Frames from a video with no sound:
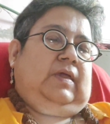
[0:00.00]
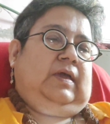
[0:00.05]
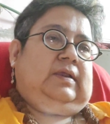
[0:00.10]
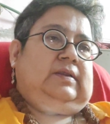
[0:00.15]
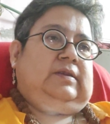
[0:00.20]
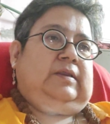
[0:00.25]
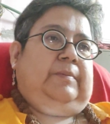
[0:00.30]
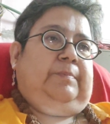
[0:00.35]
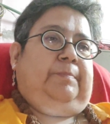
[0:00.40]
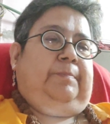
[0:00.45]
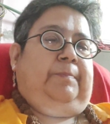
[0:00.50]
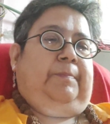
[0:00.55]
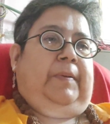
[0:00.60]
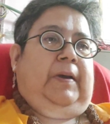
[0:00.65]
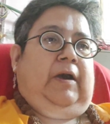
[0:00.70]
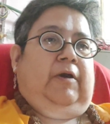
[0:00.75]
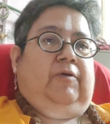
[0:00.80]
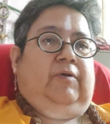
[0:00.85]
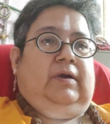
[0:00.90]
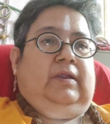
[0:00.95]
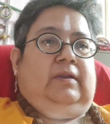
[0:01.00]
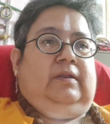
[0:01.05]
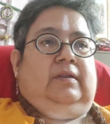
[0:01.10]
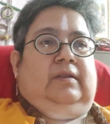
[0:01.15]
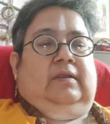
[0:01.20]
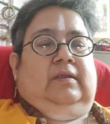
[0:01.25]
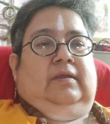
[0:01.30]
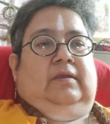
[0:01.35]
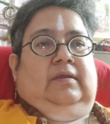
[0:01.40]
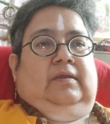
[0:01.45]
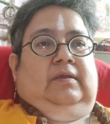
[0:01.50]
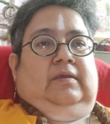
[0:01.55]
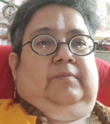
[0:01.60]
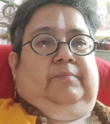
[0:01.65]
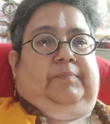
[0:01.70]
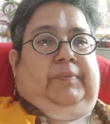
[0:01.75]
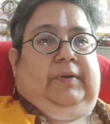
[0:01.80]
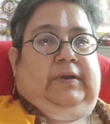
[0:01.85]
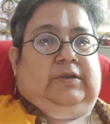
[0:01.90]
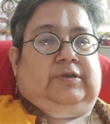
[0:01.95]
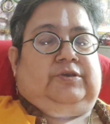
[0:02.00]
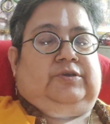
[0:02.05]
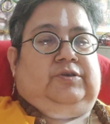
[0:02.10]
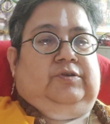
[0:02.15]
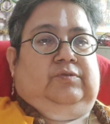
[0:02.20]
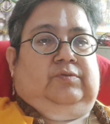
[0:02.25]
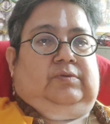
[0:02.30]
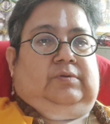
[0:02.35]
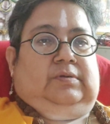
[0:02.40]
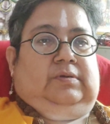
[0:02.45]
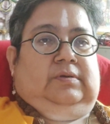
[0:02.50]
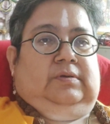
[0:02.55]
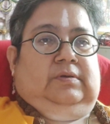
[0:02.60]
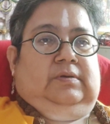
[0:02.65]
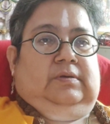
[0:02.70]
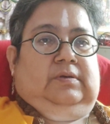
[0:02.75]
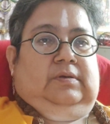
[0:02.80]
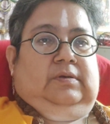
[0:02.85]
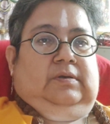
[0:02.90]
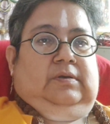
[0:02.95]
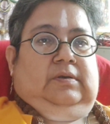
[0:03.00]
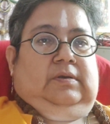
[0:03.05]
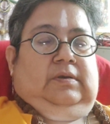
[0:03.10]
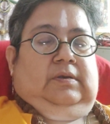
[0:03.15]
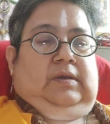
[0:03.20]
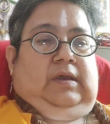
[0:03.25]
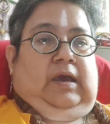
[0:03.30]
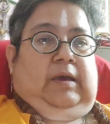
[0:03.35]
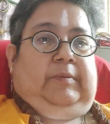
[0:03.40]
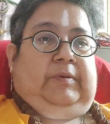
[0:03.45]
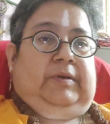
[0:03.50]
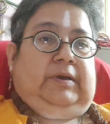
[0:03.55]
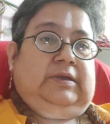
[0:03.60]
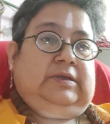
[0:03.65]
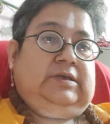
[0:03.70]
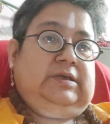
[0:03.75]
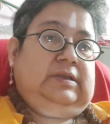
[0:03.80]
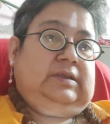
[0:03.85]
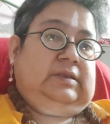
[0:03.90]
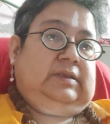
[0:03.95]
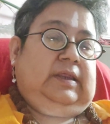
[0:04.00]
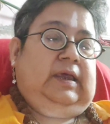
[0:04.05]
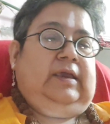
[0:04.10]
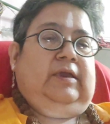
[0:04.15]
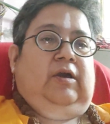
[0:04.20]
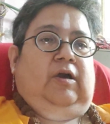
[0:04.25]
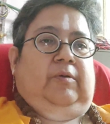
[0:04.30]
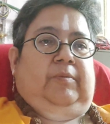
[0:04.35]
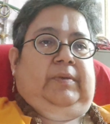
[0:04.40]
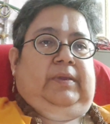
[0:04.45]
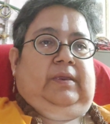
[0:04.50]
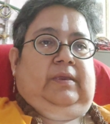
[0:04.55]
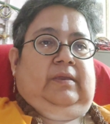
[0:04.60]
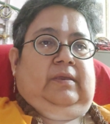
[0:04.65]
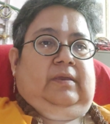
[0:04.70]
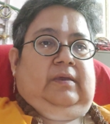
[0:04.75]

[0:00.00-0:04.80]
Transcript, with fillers: একটা পাওয়ার পারস্যুট আমাকে জিততেই হবে